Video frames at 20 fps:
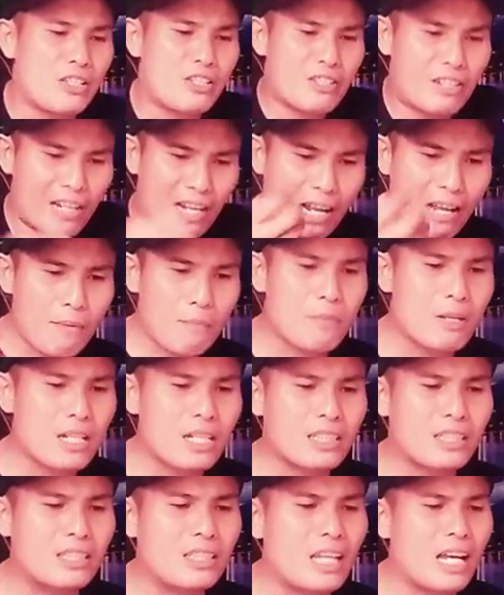
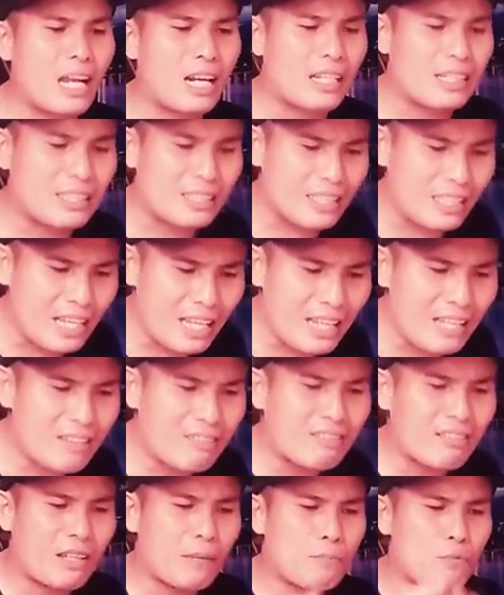ceramah dari
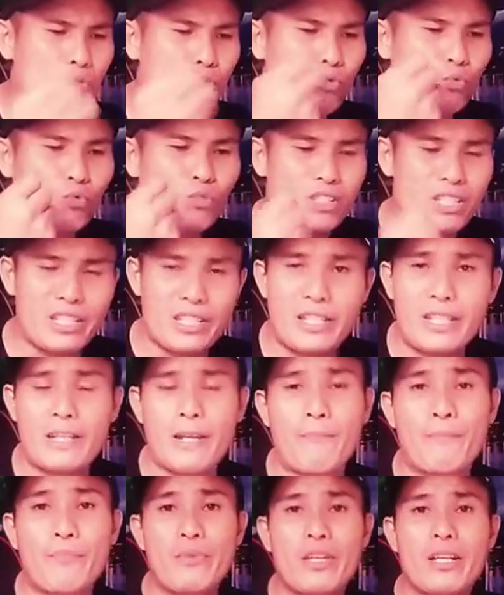kitab
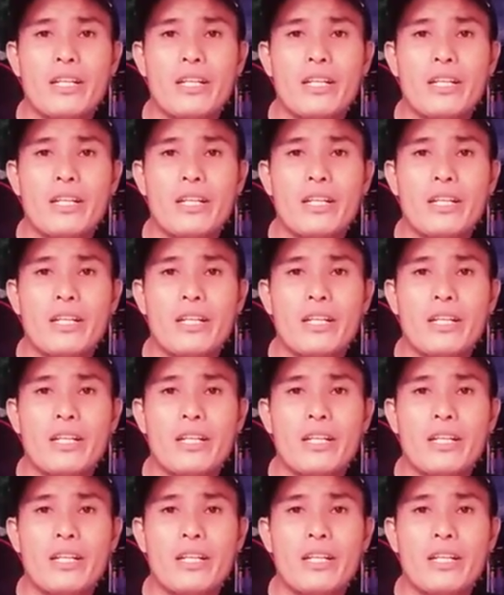sucinya.